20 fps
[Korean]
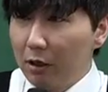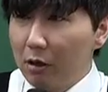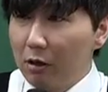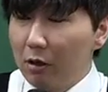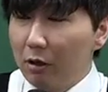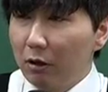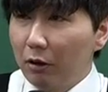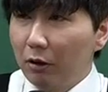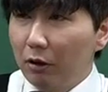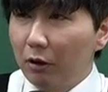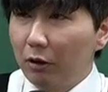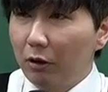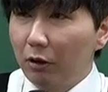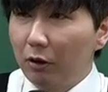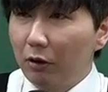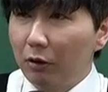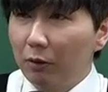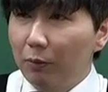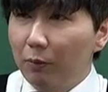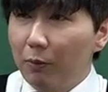
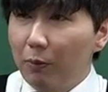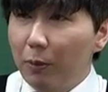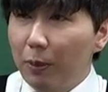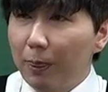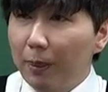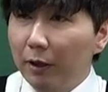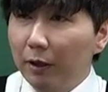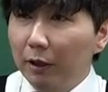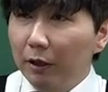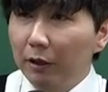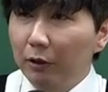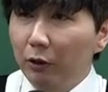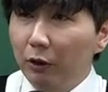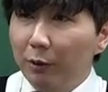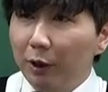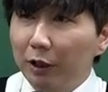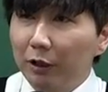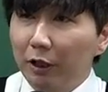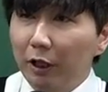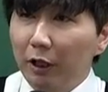어,
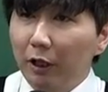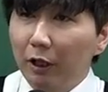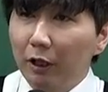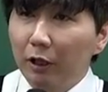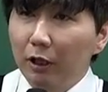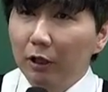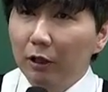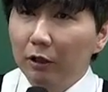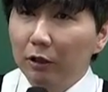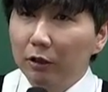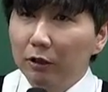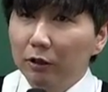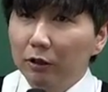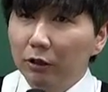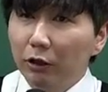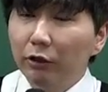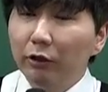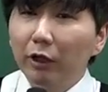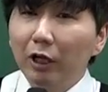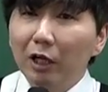도입할 때 그
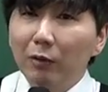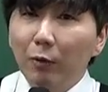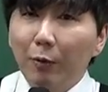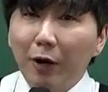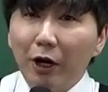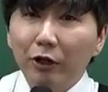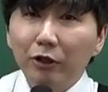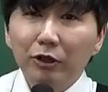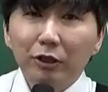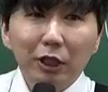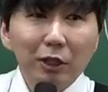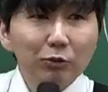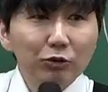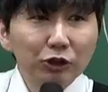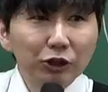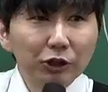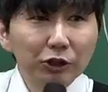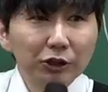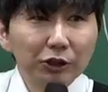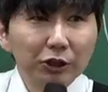선택 과목 밸런스가
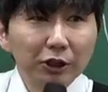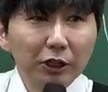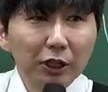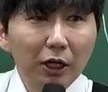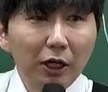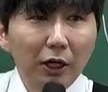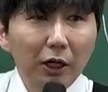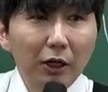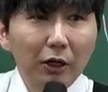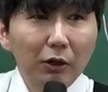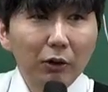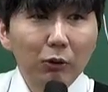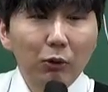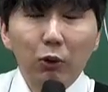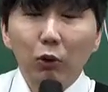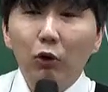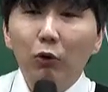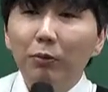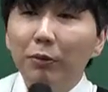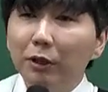문제였으니까
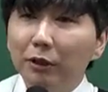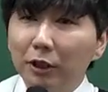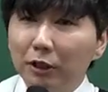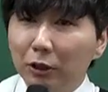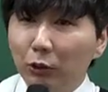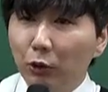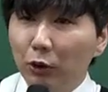그것만 사실